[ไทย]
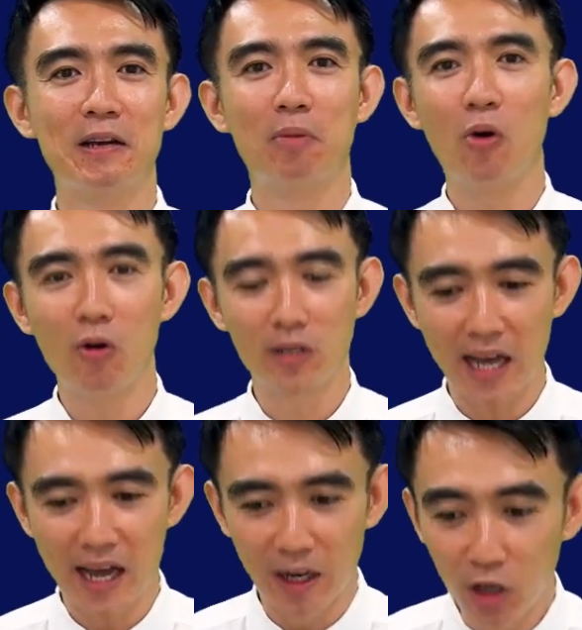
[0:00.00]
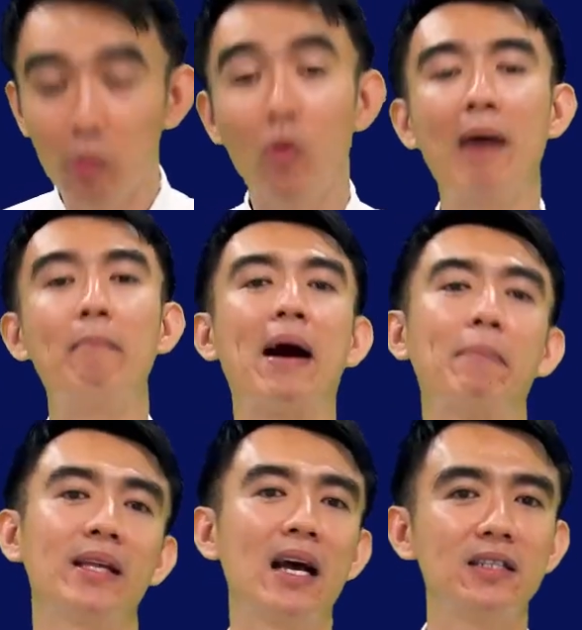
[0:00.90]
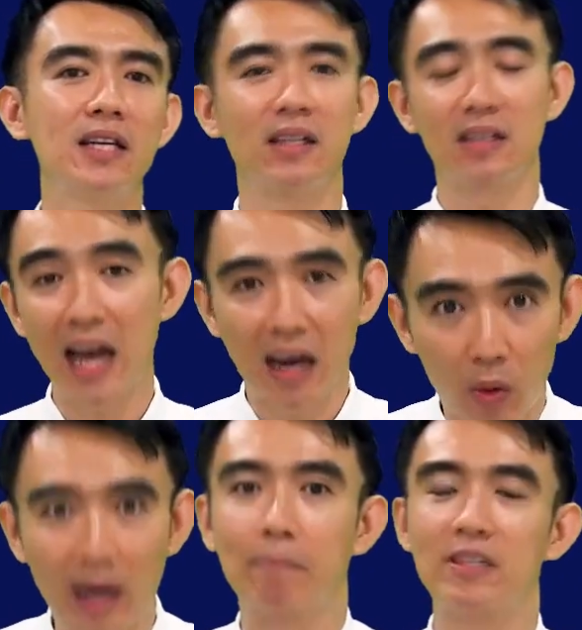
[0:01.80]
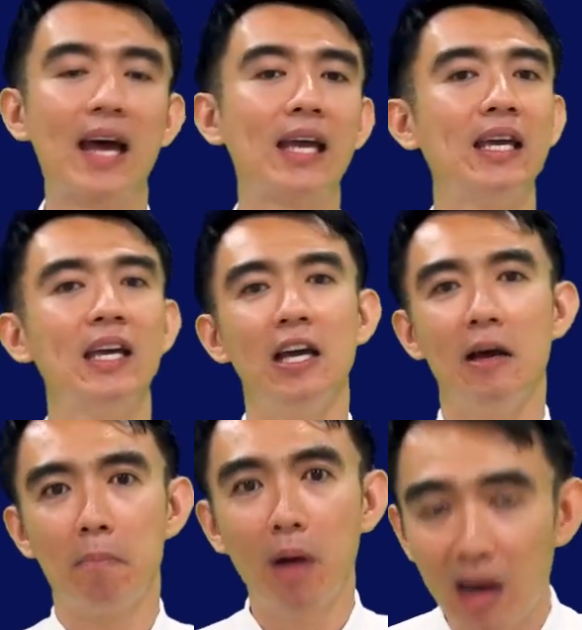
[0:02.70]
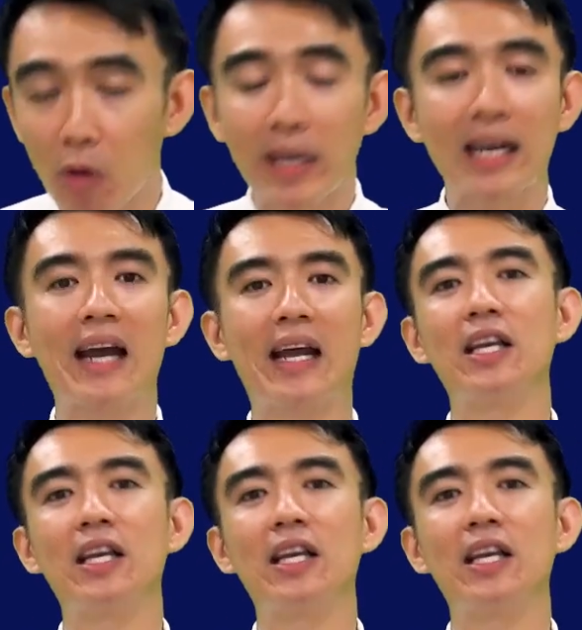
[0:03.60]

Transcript: พระองค์จะลืมความบาปไปทั้งสิ้นถ้าเรากลับใจเมื่อเรามีการอ